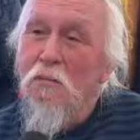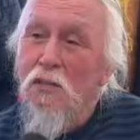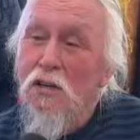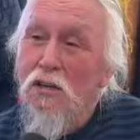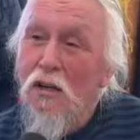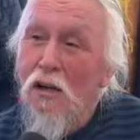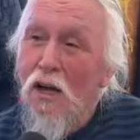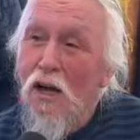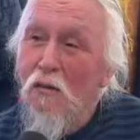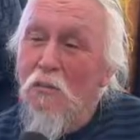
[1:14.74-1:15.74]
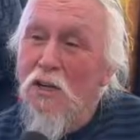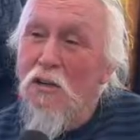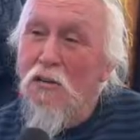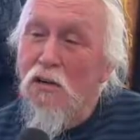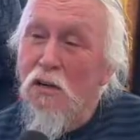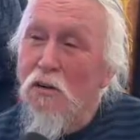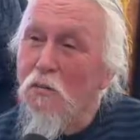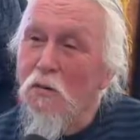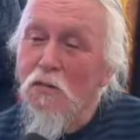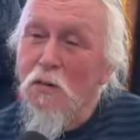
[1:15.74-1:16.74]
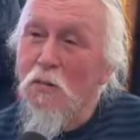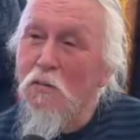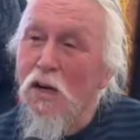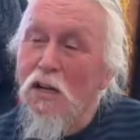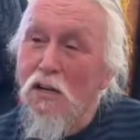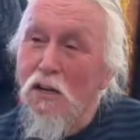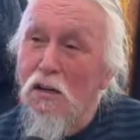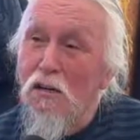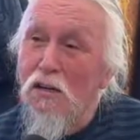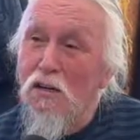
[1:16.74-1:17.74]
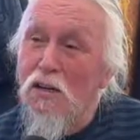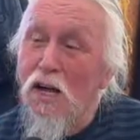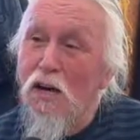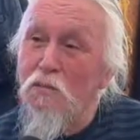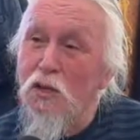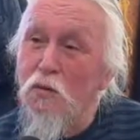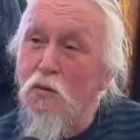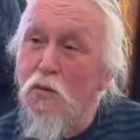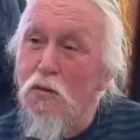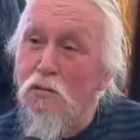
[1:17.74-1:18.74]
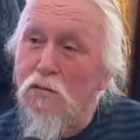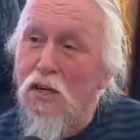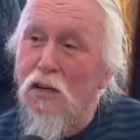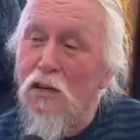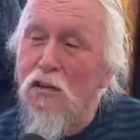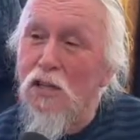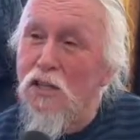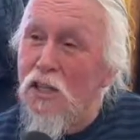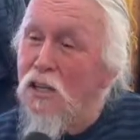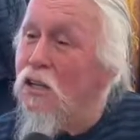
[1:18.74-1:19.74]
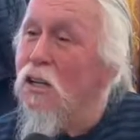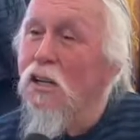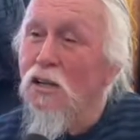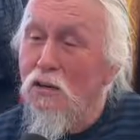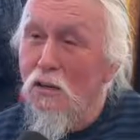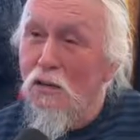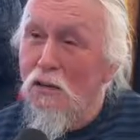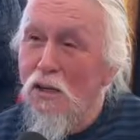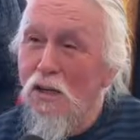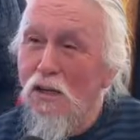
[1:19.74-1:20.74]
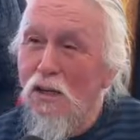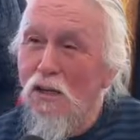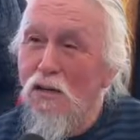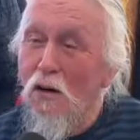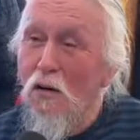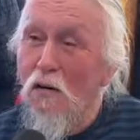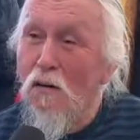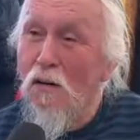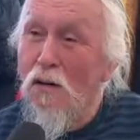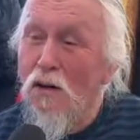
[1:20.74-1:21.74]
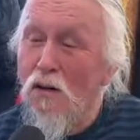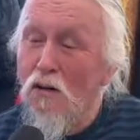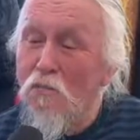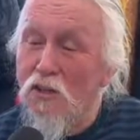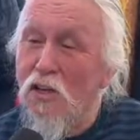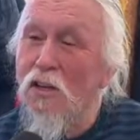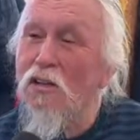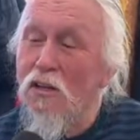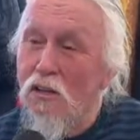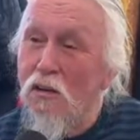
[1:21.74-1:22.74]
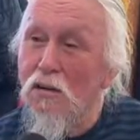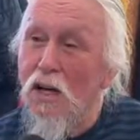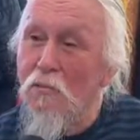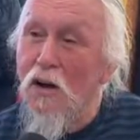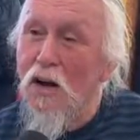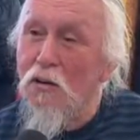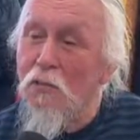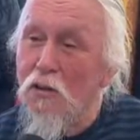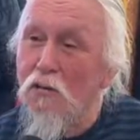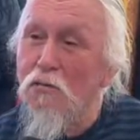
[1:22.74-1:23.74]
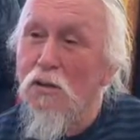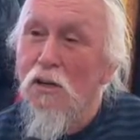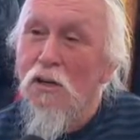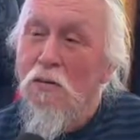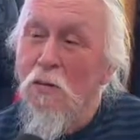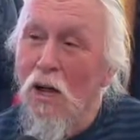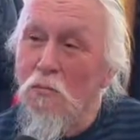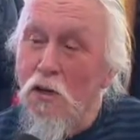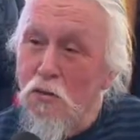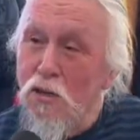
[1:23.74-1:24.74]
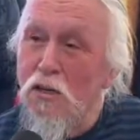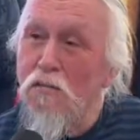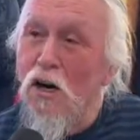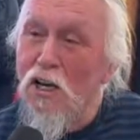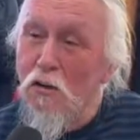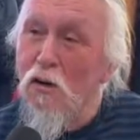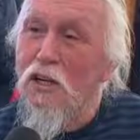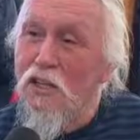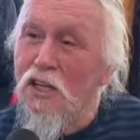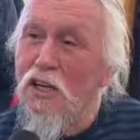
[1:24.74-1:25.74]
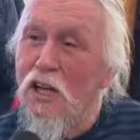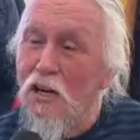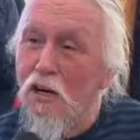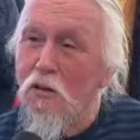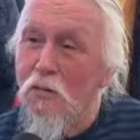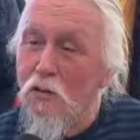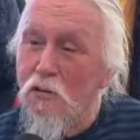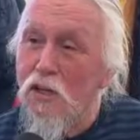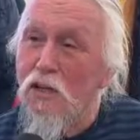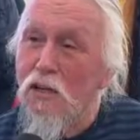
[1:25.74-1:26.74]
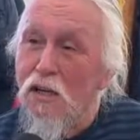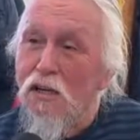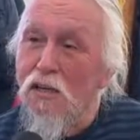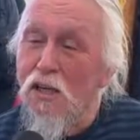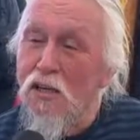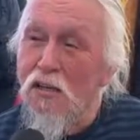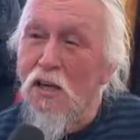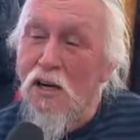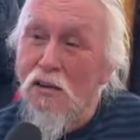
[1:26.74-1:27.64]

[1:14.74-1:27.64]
Puis euh, au pensionnat, on ne pouvait pas parler euh, notre langue puis tout. Là. ici, ils ont, l'opportunité de l'apprendre puis tout. Puis en plus, ils vont à l'école ici, dans la communauté, ce qui est